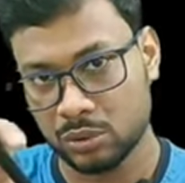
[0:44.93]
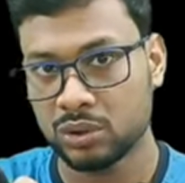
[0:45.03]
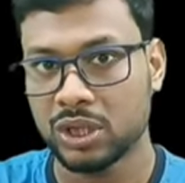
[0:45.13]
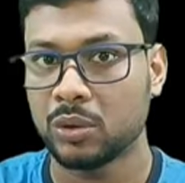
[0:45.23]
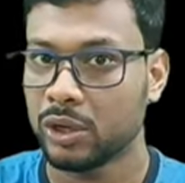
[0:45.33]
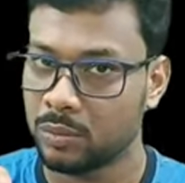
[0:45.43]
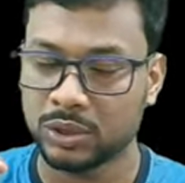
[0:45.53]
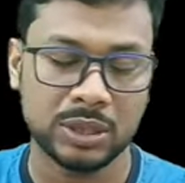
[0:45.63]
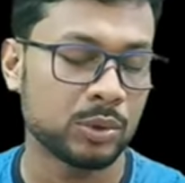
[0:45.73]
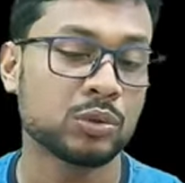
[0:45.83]
কিছু থিওরিও
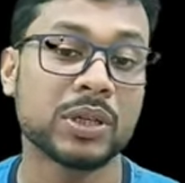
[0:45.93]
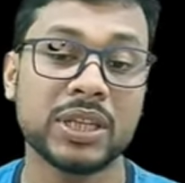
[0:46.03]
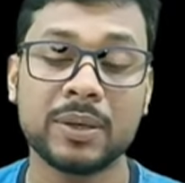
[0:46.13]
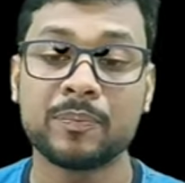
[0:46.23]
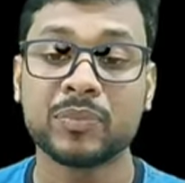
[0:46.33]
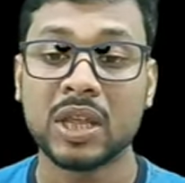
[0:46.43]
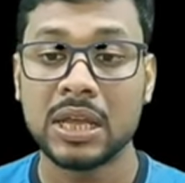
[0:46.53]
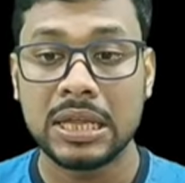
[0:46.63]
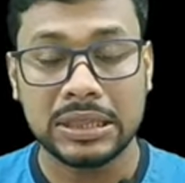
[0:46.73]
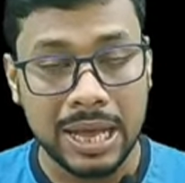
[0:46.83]
বোঝাবো তোমাদের
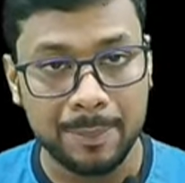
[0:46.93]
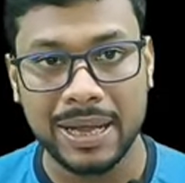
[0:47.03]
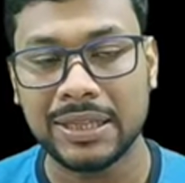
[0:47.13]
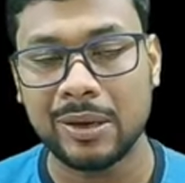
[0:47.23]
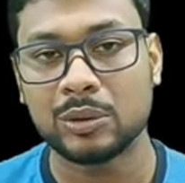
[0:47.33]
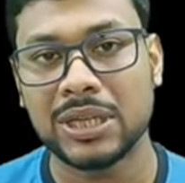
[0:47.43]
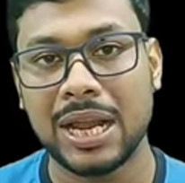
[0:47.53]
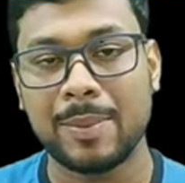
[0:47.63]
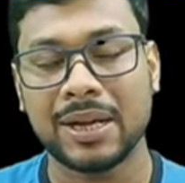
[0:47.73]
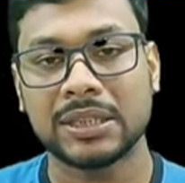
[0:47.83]
তা বাদেও
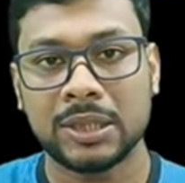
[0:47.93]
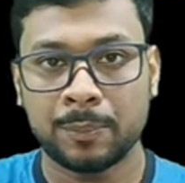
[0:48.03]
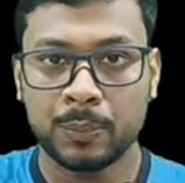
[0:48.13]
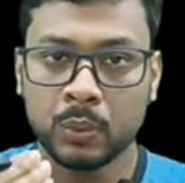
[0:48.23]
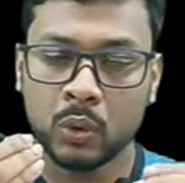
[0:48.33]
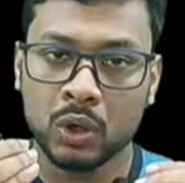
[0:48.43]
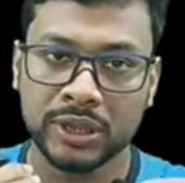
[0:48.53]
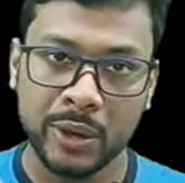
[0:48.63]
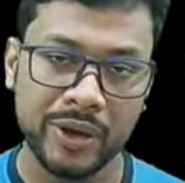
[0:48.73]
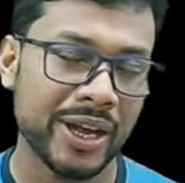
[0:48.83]
যারা আমার কাছে পুরো
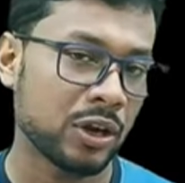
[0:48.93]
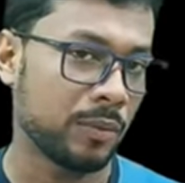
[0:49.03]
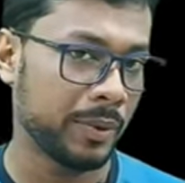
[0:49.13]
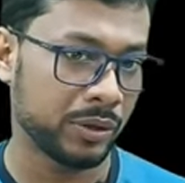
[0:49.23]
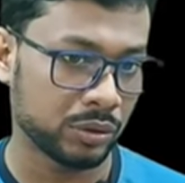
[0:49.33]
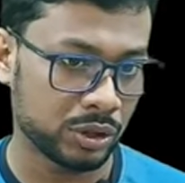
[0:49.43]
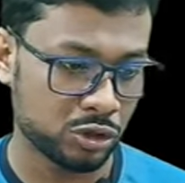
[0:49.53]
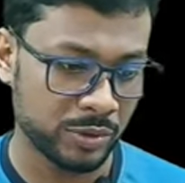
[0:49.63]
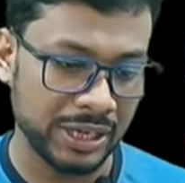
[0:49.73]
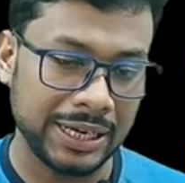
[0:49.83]
থিওরিটা কমপ্লিট করতে
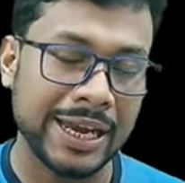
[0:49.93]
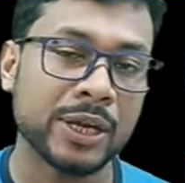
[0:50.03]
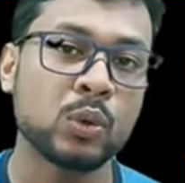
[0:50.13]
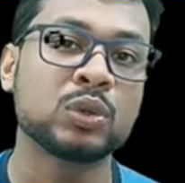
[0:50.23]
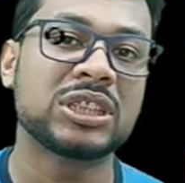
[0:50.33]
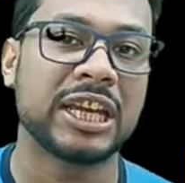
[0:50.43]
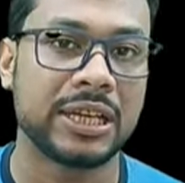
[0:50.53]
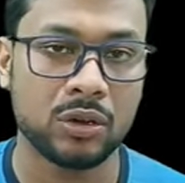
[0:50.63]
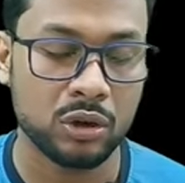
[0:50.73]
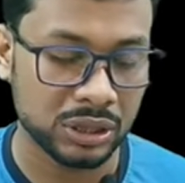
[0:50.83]
চাও মানে এ টু
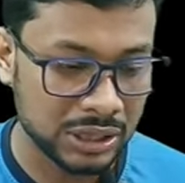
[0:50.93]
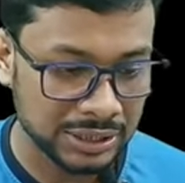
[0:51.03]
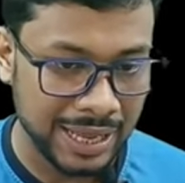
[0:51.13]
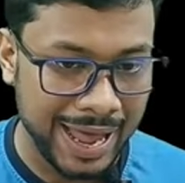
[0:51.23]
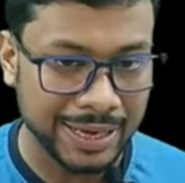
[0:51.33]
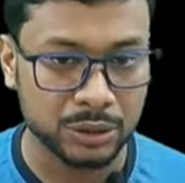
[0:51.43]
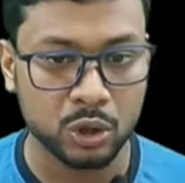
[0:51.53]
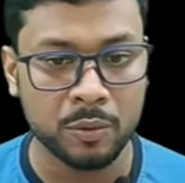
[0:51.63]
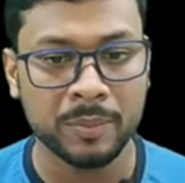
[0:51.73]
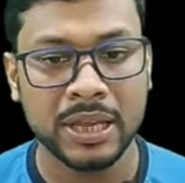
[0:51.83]
জেড অর্থাৎ
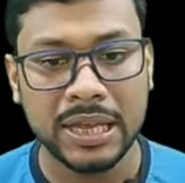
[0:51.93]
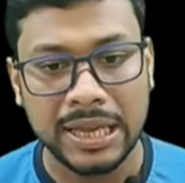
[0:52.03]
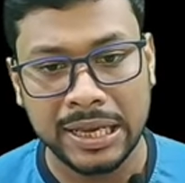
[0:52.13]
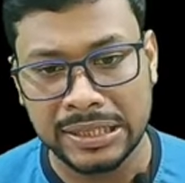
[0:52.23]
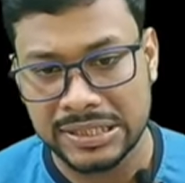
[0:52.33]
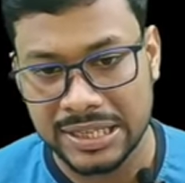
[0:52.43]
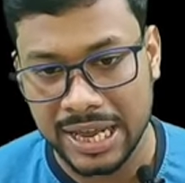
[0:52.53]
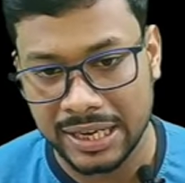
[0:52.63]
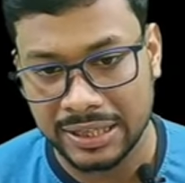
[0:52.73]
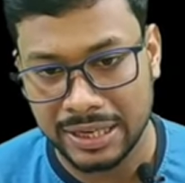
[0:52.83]
একদম
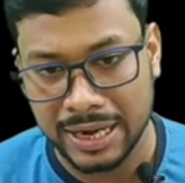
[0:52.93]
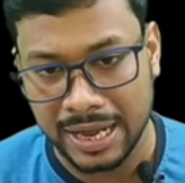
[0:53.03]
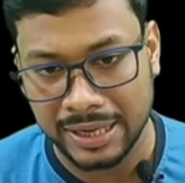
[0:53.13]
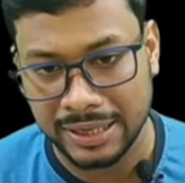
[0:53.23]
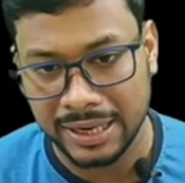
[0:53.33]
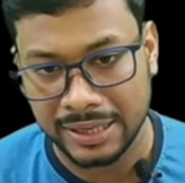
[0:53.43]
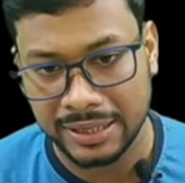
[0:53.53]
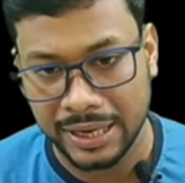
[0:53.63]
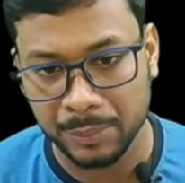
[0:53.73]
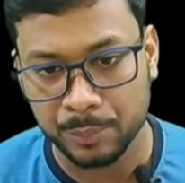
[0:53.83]
এনসিআরটি নাইন অ্যান্ড
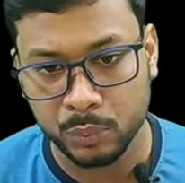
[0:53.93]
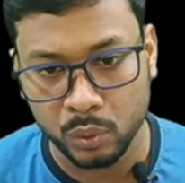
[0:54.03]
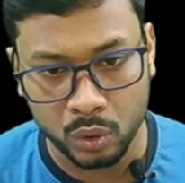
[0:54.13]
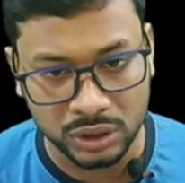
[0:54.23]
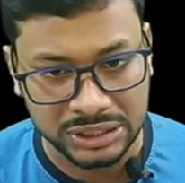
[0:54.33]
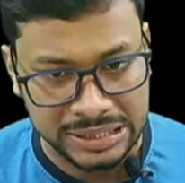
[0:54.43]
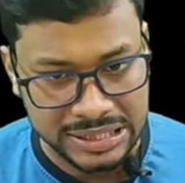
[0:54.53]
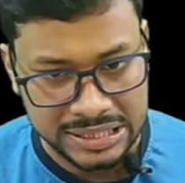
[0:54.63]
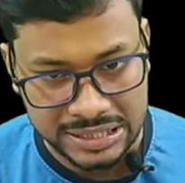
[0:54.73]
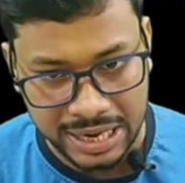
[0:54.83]
টেন পুরো
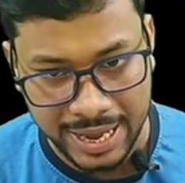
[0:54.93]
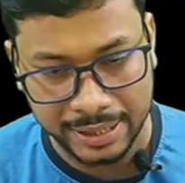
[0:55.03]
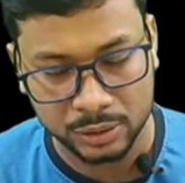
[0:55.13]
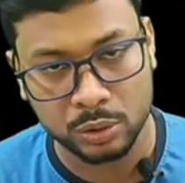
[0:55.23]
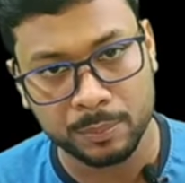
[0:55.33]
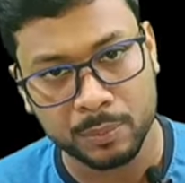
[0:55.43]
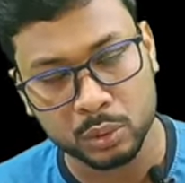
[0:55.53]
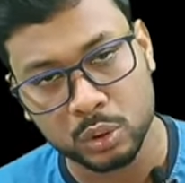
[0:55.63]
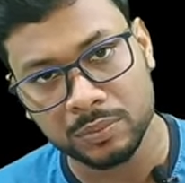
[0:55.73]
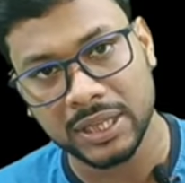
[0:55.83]
জিনিসটা একদম
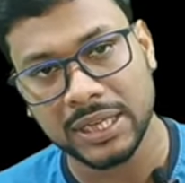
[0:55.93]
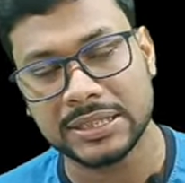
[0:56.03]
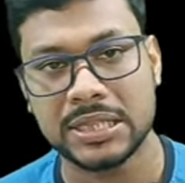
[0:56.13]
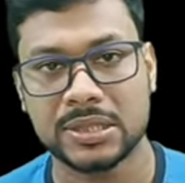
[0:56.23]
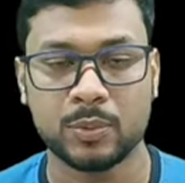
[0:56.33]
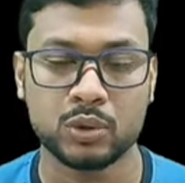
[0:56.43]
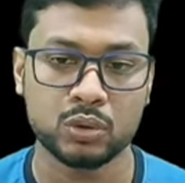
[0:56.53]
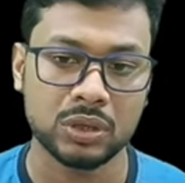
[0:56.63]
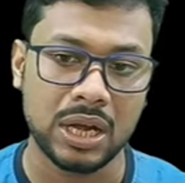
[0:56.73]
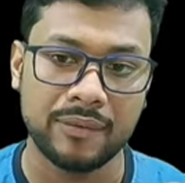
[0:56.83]
প্রথম থেকে শেষ
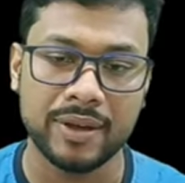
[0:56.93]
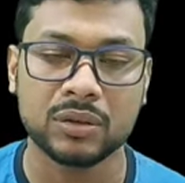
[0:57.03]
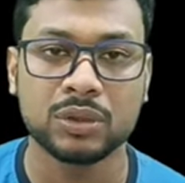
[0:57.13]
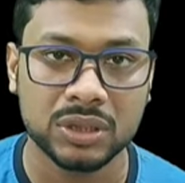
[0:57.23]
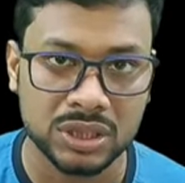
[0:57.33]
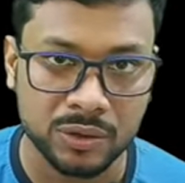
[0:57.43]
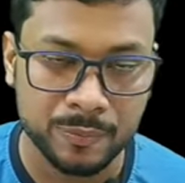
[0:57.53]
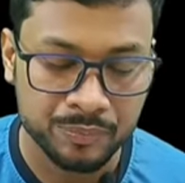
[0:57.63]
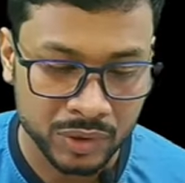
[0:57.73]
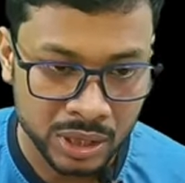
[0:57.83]
পর্যন্ত কাভার করতে চাও
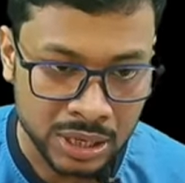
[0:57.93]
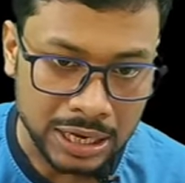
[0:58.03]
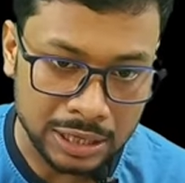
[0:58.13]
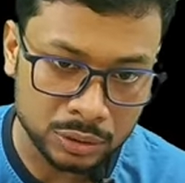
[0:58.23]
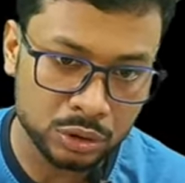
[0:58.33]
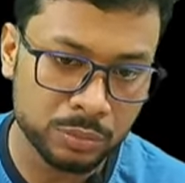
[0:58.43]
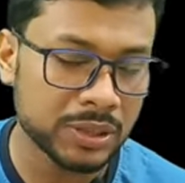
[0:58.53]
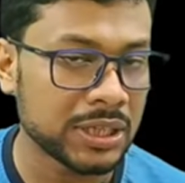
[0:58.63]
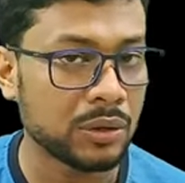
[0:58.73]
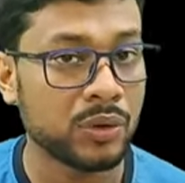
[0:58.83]
কারণ
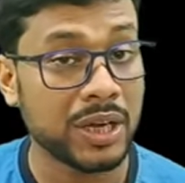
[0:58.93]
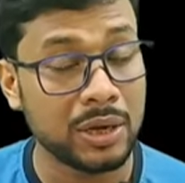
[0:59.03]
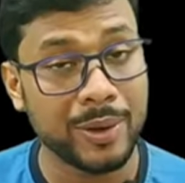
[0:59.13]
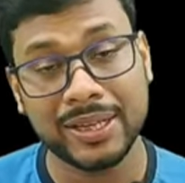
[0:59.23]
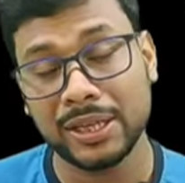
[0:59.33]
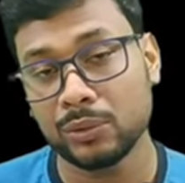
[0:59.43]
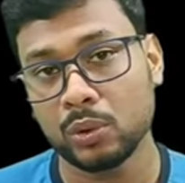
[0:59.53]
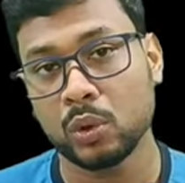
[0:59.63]
তোমরা জানো রেলওয়ের কিন্তু